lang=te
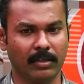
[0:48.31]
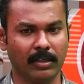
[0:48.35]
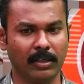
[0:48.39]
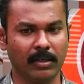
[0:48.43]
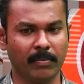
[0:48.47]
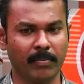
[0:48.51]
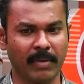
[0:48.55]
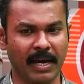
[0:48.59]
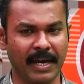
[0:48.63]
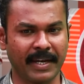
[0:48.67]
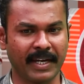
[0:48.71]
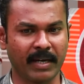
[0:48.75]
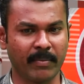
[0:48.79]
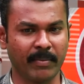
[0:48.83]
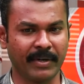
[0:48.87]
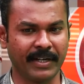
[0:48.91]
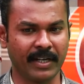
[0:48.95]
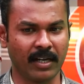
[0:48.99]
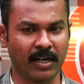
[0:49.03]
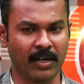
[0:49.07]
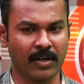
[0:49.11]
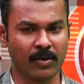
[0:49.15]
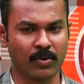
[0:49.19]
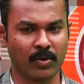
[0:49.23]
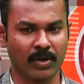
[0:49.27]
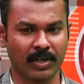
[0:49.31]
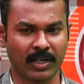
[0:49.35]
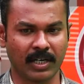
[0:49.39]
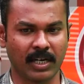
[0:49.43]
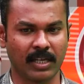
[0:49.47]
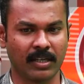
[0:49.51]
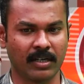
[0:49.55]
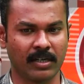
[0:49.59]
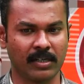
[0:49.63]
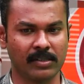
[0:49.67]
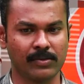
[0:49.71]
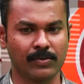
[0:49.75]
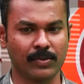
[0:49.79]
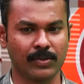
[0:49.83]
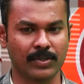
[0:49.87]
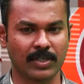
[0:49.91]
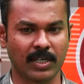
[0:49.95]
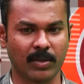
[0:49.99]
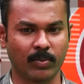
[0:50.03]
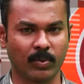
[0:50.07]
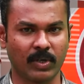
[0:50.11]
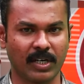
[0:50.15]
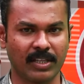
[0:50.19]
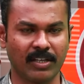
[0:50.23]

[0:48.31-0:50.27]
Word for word: ఈ మైరా మీడియాలోనే కొన్ని కథనాలు చూసాము